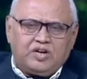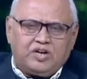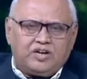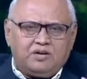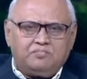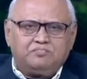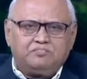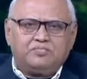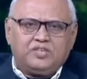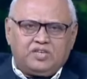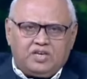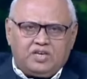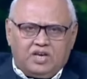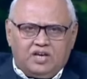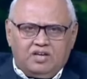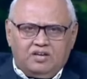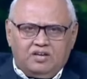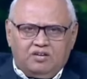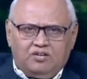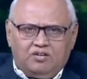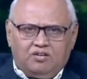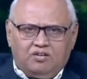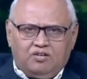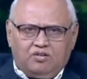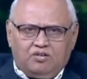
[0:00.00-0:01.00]
बकअप
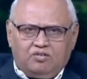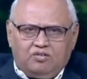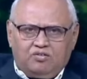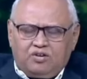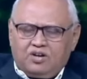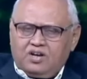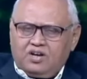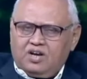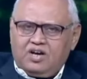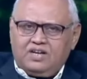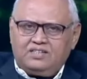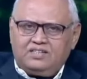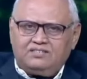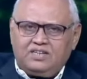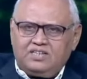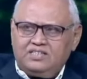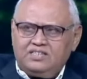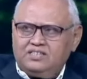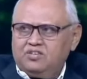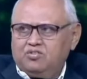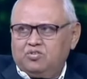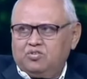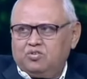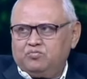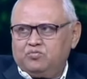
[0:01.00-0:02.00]
किया और कहा
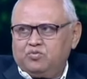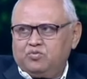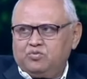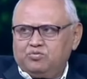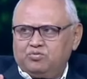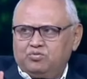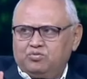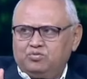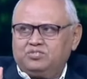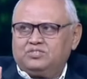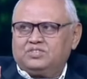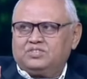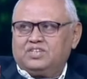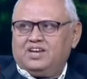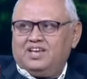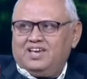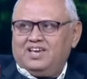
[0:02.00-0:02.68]
जाइए और वो खुद